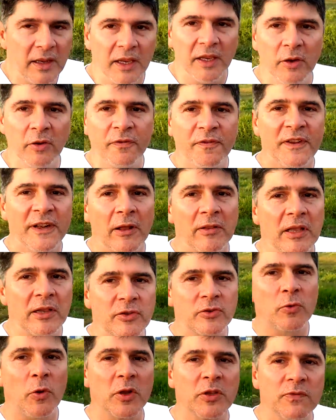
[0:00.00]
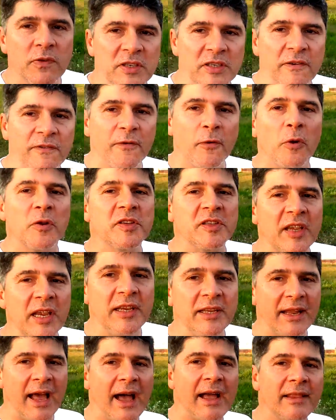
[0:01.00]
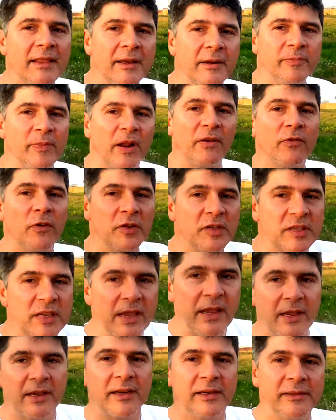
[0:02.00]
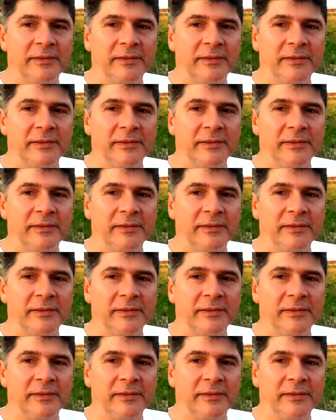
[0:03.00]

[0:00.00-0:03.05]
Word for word: E no final das contas você ficou sem nada para você.